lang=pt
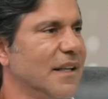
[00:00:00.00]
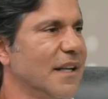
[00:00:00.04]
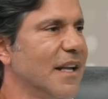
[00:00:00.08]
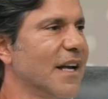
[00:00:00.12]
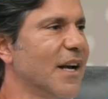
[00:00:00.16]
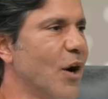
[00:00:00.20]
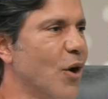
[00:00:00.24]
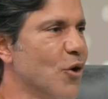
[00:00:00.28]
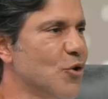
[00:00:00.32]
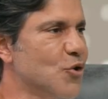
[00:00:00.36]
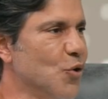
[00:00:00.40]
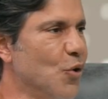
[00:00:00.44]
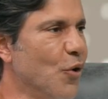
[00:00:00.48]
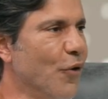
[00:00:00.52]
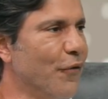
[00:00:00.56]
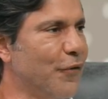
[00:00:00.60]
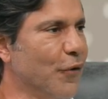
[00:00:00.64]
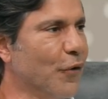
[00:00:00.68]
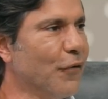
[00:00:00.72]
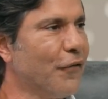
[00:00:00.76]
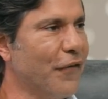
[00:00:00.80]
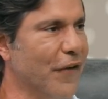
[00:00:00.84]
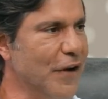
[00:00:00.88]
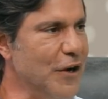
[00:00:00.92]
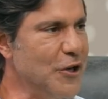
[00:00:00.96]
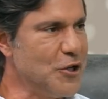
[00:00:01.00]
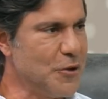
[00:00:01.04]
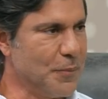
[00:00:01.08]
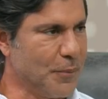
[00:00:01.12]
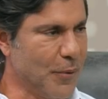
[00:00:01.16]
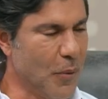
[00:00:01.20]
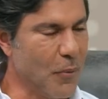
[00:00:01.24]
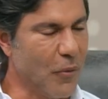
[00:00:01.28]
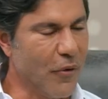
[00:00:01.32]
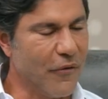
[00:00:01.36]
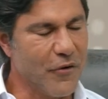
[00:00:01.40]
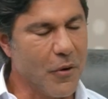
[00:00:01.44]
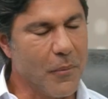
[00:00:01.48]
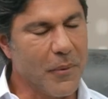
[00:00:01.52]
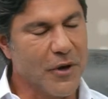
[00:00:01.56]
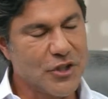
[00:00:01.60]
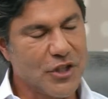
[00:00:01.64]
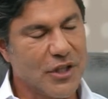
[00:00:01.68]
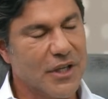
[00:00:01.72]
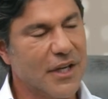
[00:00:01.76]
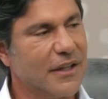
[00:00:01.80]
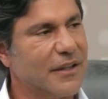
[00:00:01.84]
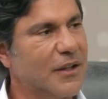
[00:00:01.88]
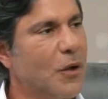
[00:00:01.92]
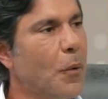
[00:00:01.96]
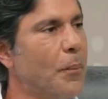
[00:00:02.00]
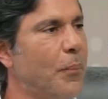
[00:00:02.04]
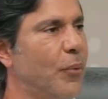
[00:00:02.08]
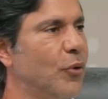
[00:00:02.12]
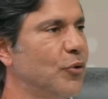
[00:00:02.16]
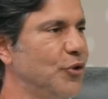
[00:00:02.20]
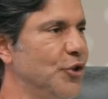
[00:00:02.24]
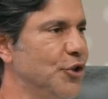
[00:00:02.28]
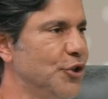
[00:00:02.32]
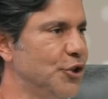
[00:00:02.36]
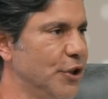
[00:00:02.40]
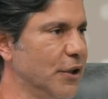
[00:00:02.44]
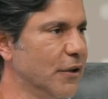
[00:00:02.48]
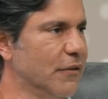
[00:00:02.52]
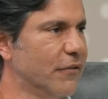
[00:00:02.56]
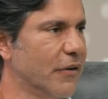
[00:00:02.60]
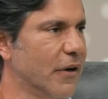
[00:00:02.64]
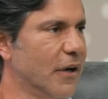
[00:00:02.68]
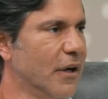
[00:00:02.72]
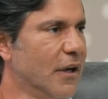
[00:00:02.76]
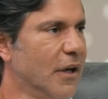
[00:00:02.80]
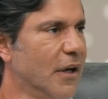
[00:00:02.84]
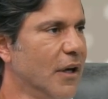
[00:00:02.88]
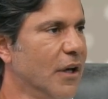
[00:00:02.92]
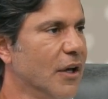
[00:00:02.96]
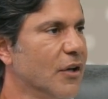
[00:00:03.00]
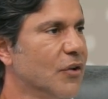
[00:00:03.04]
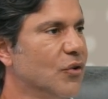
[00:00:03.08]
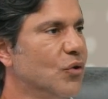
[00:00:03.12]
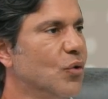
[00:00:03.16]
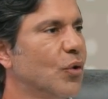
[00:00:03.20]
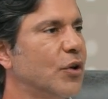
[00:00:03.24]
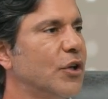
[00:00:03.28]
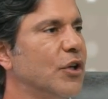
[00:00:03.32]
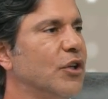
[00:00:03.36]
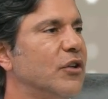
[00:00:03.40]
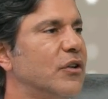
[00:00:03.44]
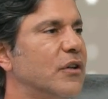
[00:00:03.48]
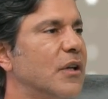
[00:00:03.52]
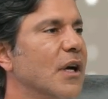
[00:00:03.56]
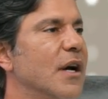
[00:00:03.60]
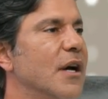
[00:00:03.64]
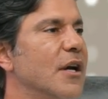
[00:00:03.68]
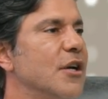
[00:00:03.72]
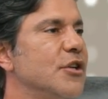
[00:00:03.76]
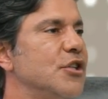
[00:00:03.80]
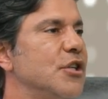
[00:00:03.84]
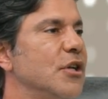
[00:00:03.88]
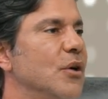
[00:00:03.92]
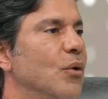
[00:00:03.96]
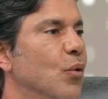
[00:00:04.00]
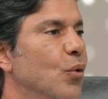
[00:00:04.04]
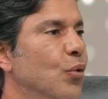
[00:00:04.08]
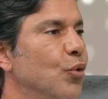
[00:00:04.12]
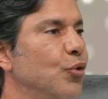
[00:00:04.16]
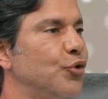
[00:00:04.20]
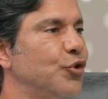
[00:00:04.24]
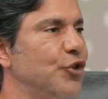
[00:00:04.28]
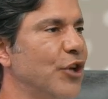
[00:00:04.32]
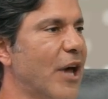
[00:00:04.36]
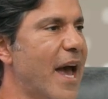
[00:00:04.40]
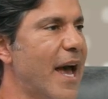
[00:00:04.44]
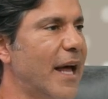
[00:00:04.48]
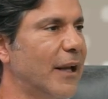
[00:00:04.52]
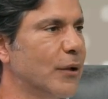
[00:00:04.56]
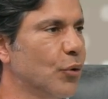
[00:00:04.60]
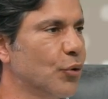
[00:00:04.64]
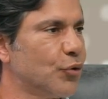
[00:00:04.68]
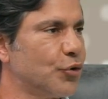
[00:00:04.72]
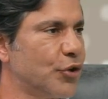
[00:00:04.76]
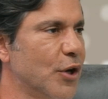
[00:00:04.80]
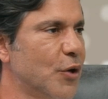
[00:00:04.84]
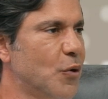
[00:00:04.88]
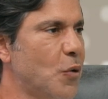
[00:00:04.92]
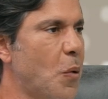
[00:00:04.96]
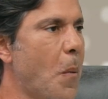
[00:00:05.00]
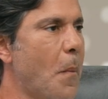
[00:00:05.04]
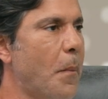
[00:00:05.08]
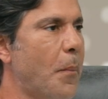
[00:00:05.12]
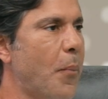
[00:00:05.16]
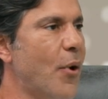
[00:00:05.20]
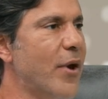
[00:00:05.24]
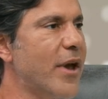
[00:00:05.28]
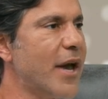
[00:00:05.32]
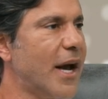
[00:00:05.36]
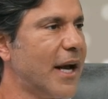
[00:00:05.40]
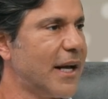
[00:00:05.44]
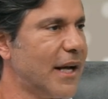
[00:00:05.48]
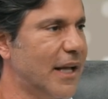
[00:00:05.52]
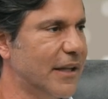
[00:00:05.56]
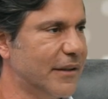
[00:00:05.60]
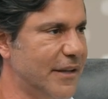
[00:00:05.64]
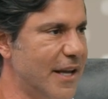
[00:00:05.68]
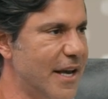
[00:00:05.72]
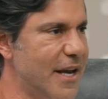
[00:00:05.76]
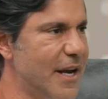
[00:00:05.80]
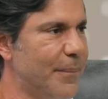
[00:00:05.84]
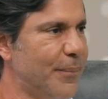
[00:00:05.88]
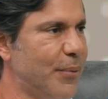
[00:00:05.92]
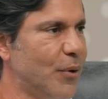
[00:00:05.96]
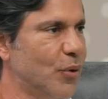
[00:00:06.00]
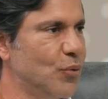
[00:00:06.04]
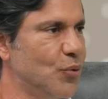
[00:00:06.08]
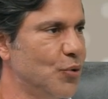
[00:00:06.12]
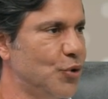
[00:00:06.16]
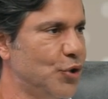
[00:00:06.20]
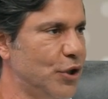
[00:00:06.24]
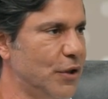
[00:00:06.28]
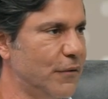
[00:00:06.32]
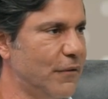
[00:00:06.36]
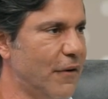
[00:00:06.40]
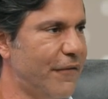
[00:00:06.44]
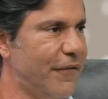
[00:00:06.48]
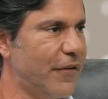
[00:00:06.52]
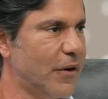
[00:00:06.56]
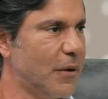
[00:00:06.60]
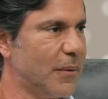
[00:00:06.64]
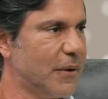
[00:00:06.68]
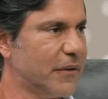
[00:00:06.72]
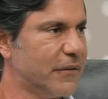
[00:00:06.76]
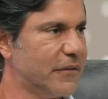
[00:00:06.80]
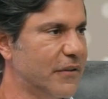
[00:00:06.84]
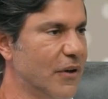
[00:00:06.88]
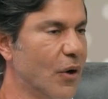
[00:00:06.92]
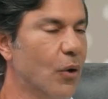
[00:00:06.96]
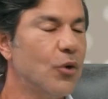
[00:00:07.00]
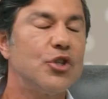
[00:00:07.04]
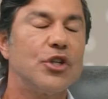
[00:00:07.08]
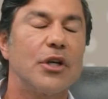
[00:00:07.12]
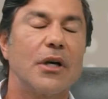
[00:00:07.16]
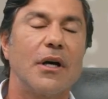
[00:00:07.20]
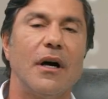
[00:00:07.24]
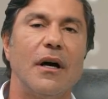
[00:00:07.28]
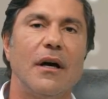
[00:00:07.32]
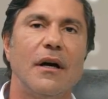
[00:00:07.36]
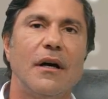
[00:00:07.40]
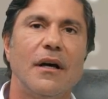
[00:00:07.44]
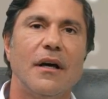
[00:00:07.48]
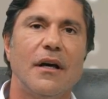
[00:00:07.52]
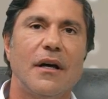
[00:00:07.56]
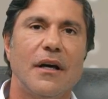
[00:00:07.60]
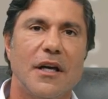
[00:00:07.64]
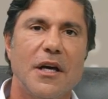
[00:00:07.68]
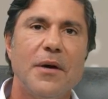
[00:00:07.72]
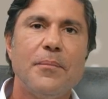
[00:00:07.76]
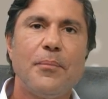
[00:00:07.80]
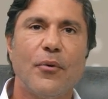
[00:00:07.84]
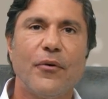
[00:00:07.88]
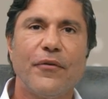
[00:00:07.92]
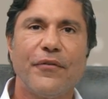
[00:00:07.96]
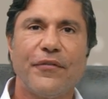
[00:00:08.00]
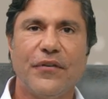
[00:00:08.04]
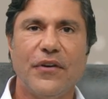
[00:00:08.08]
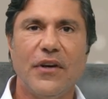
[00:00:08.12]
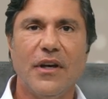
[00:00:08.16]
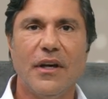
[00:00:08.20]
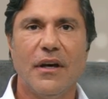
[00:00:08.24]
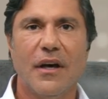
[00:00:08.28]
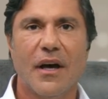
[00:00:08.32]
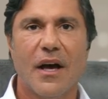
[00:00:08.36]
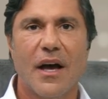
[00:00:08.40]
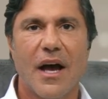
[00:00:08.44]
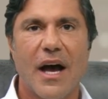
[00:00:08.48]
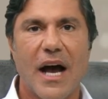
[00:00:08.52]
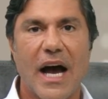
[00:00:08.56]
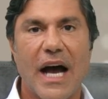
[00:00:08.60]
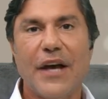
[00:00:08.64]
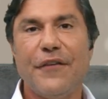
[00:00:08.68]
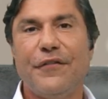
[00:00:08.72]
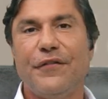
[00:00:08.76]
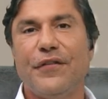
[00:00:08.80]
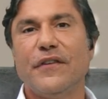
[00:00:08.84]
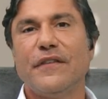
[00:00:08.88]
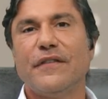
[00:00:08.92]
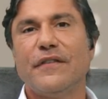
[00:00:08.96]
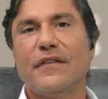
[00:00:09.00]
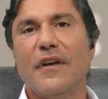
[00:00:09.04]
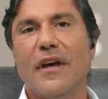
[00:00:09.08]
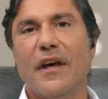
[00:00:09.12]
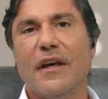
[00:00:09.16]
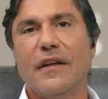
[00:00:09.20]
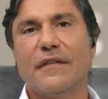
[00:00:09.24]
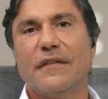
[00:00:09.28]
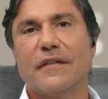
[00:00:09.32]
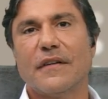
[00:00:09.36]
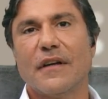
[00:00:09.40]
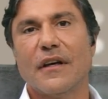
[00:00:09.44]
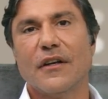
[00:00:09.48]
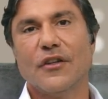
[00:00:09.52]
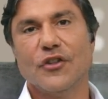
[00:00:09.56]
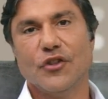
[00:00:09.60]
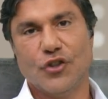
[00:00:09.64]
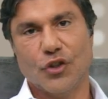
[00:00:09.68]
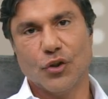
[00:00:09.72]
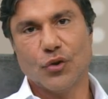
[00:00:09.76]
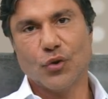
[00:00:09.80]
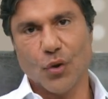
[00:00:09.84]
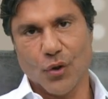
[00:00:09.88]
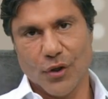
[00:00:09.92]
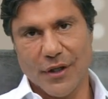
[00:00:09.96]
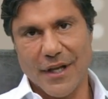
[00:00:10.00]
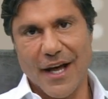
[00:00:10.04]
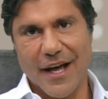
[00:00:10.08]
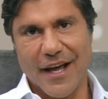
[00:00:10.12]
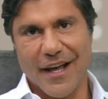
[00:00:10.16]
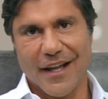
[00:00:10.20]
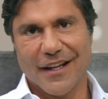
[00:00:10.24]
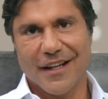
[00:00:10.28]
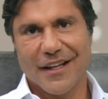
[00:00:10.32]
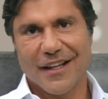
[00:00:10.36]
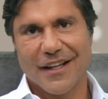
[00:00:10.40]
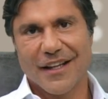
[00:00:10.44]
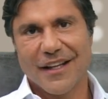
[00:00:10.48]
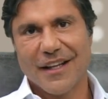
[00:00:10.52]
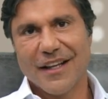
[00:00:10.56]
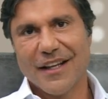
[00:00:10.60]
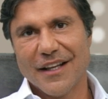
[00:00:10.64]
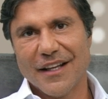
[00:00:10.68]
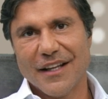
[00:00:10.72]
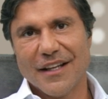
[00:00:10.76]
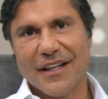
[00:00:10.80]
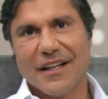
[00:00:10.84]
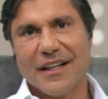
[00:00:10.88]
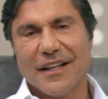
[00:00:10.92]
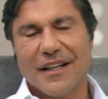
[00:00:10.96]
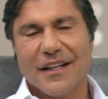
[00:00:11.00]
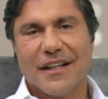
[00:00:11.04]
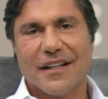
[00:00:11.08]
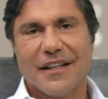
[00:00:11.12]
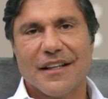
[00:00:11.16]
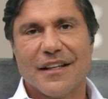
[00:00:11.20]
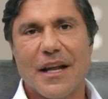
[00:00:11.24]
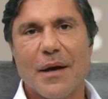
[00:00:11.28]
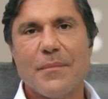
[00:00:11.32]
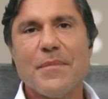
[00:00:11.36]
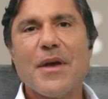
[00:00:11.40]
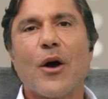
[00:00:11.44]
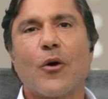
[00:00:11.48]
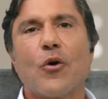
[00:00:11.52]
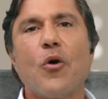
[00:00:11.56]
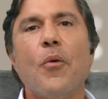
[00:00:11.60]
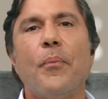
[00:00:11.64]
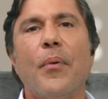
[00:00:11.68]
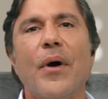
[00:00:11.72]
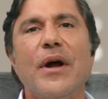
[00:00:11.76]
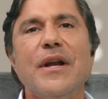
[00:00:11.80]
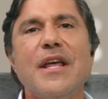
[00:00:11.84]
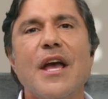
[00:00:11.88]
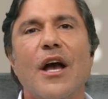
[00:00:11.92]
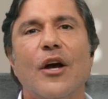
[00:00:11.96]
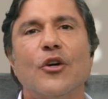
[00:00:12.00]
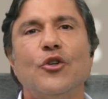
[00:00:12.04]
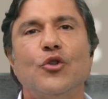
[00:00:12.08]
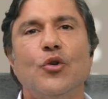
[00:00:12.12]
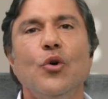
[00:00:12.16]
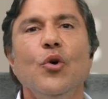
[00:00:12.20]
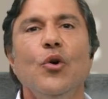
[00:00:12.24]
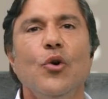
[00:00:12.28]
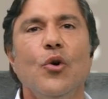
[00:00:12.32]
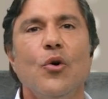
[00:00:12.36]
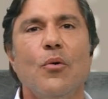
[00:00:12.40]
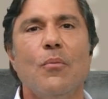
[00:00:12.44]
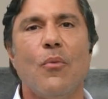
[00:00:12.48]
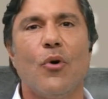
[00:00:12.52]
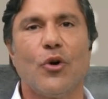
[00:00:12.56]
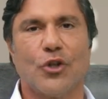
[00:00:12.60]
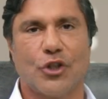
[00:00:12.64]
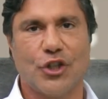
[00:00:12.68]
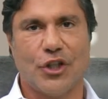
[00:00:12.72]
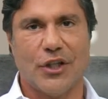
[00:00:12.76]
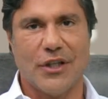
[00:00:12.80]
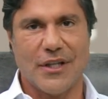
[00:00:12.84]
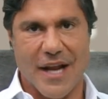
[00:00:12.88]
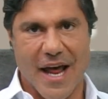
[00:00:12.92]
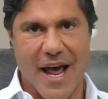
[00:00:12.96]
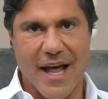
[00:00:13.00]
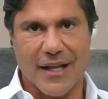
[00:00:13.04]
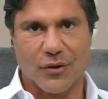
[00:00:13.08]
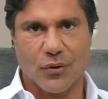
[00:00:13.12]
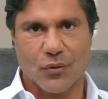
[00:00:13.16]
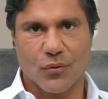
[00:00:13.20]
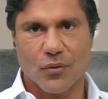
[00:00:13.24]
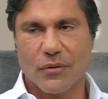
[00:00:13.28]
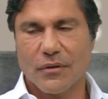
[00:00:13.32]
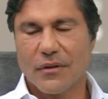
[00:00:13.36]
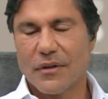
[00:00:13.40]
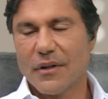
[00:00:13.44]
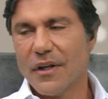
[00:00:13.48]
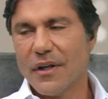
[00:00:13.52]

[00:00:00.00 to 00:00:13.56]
Legal, Júlio, eu fico feliz de promover uma agenda tão positiva no que tange os elos que compõem a cadeia produtiva farmacêutica e, por fim, a eficiência de toda ela. Na minha companhia, Júlio Motim Neto